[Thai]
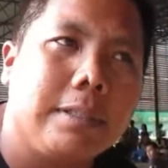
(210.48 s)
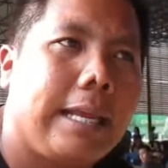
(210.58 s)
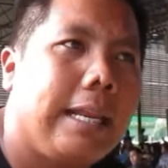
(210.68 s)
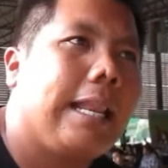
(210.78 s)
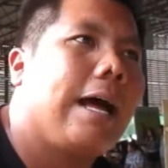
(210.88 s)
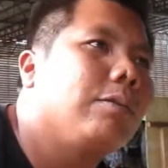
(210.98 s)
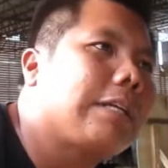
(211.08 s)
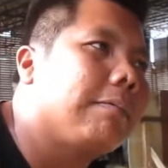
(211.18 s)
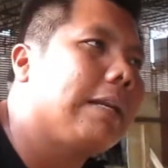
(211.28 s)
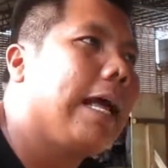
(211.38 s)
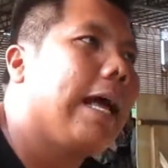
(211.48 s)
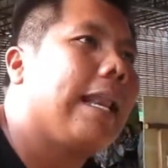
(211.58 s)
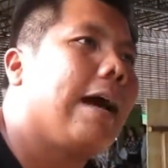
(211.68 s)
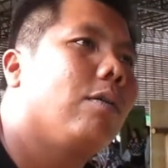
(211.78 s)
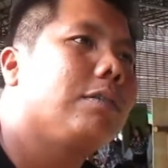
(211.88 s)
กลิ่นเราจำหน้า
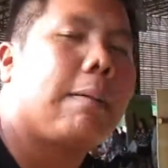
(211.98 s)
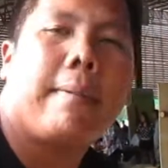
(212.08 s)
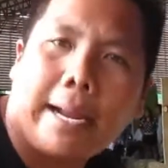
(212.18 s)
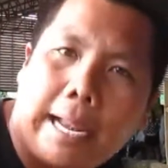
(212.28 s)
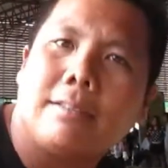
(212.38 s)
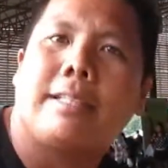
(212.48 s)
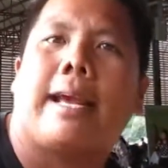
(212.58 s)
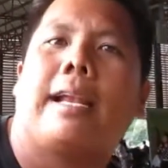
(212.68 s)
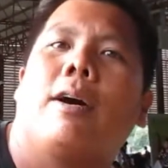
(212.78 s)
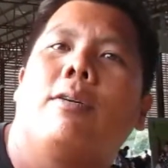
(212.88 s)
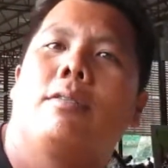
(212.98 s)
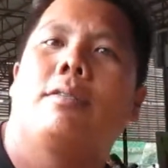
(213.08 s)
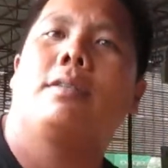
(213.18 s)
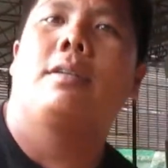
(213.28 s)
เราจำแม้กระทั่งเสียงเราอ๋อ